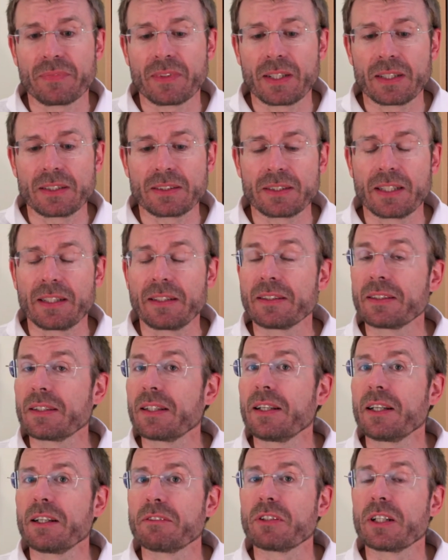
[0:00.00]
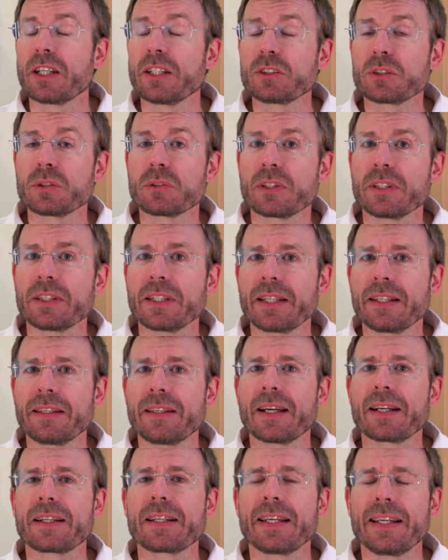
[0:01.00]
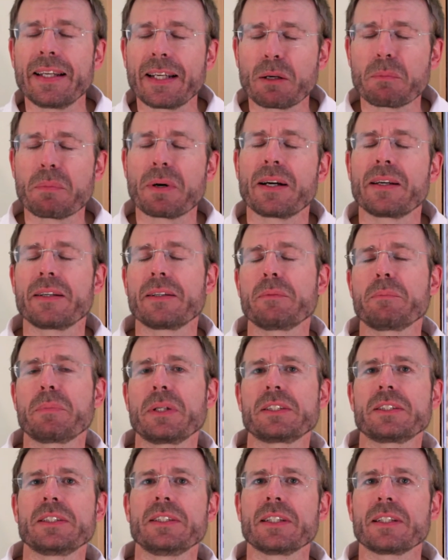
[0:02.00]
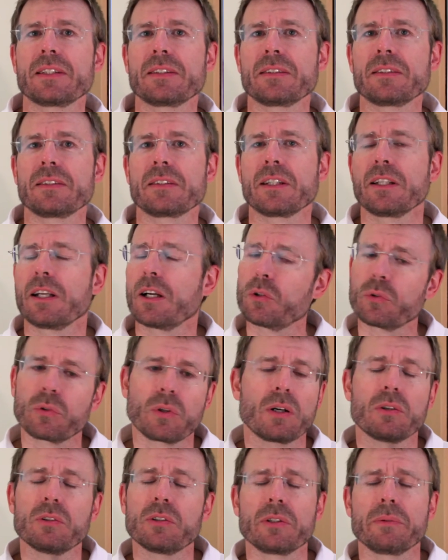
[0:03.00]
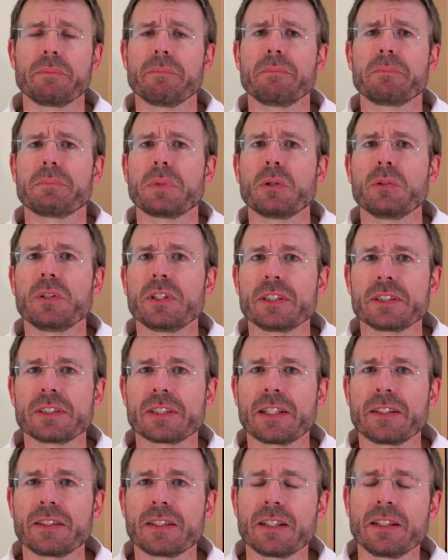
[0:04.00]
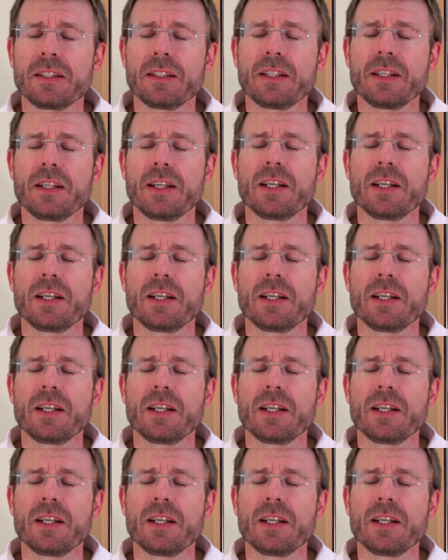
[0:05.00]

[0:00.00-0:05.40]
Es sind Verletzungen, die in der Kegelbahn passieren, genauso auch im Bowling Center.